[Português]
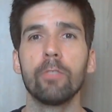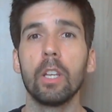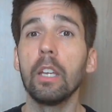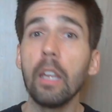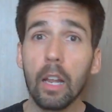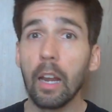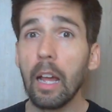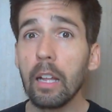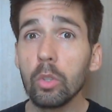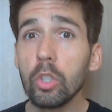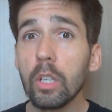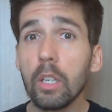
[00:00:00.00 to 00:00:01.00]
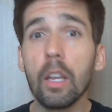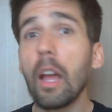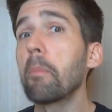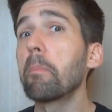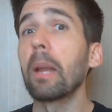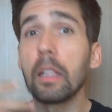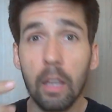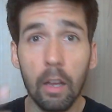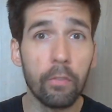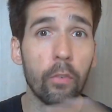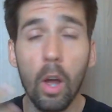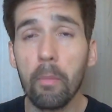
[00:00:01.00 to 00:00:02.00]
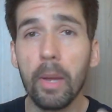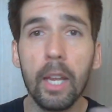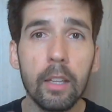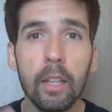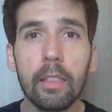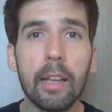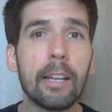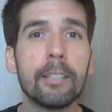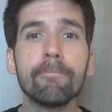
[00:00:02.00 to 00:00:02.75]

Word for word: E relatos de que a plataforma ainda tá,